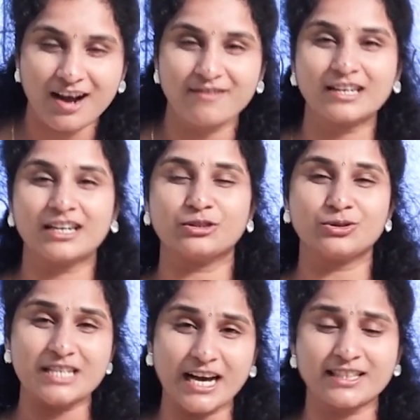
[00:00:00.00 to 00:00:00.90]
కావట్లేదు
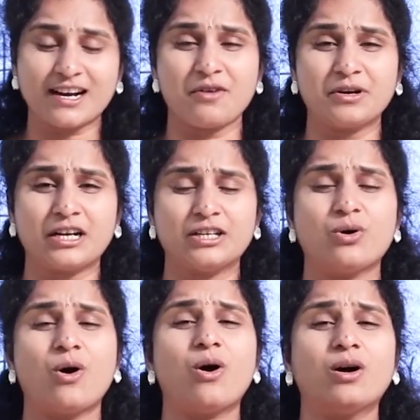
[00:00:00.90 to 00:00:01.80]
చేత కావట్లేదు
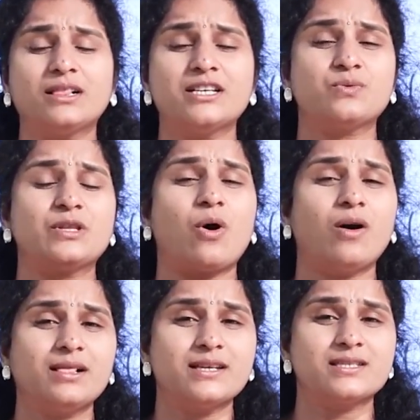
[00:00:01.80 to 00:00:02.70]
ఆల్ దీస్ విత్
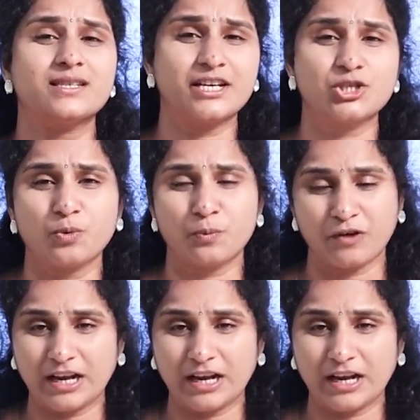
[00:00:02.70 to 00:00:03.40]
ఆల్ దీస్ నెగిటివ్